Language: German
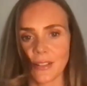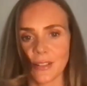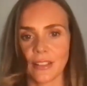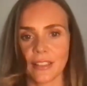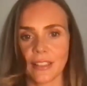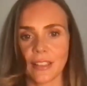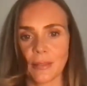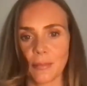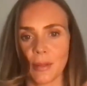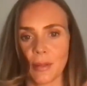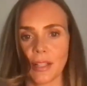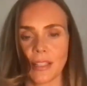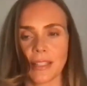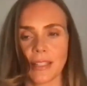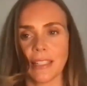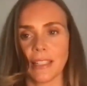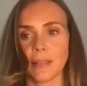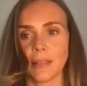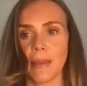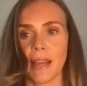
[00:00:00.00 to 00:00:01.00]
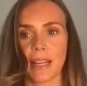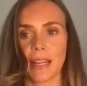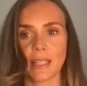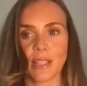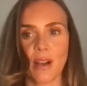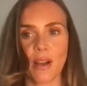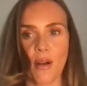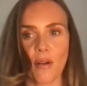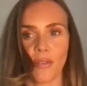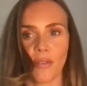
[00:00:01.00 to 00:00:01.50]
und plötzlich merke
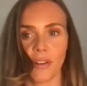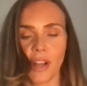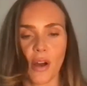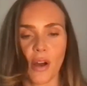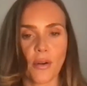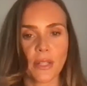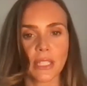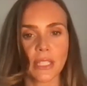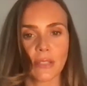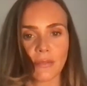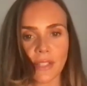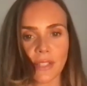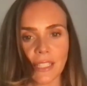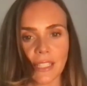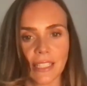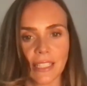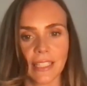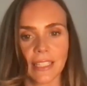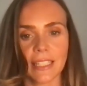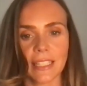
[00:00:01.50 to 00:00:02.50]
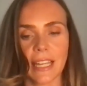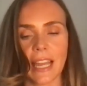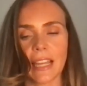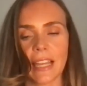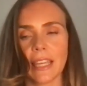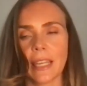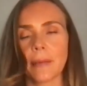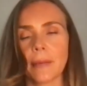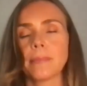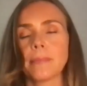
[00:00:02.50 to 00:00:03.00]
ich auch von außen, wie sich Dinge
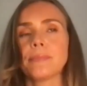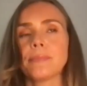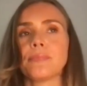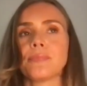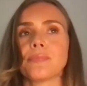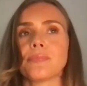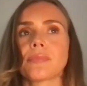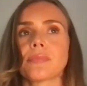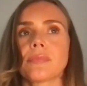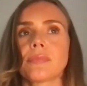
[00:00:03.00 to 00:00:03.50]
ergeben,